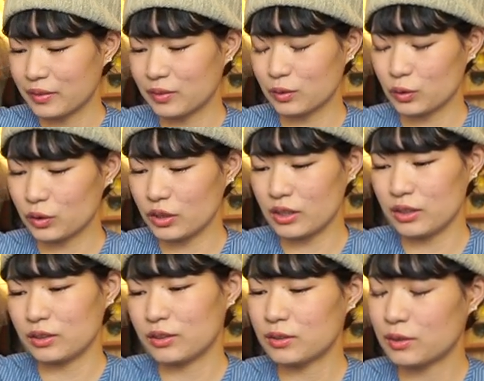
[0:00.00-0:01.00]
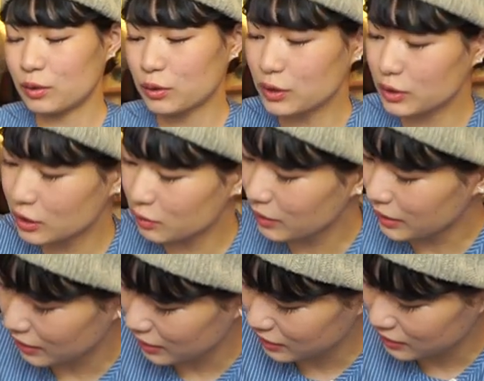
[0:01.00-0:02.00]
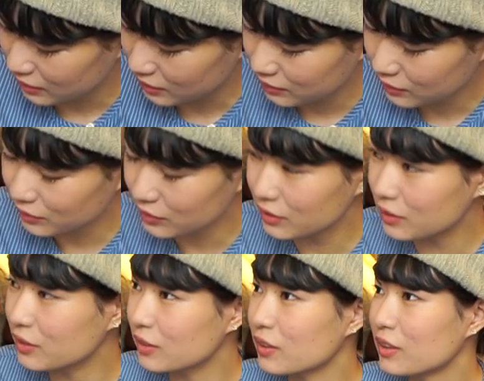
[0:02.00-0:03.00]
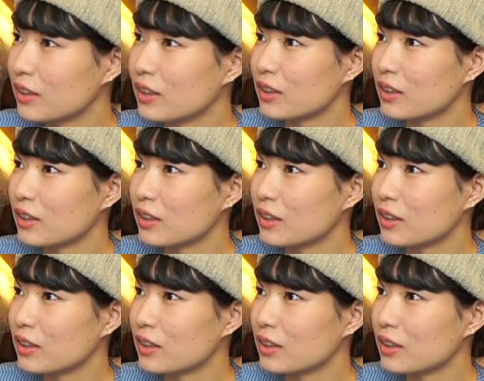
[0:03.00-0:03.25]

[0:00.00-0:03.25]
本当におすすめですこの